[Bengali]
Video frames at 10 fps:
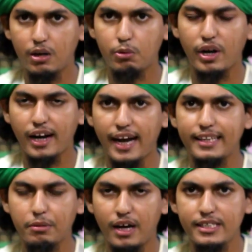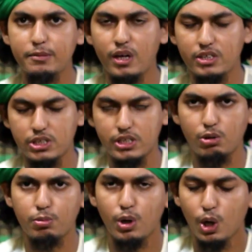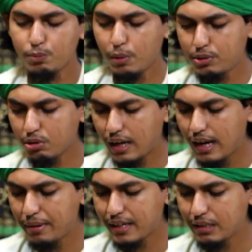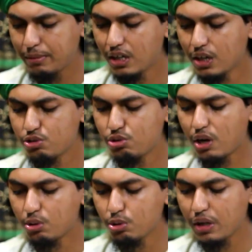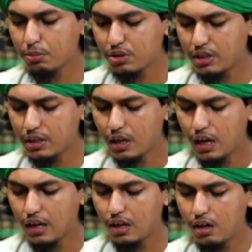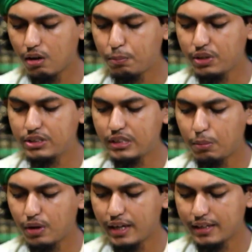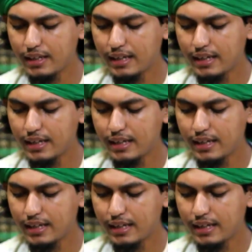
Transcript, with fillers: কোরআন আয়াত এবং হাদিস বলার চেষ্টা করব পবিত্র কালাম হাকিমে সুরা নূরের মধ্যে আল্লাহ রব্বুল ইজ্জা বলেন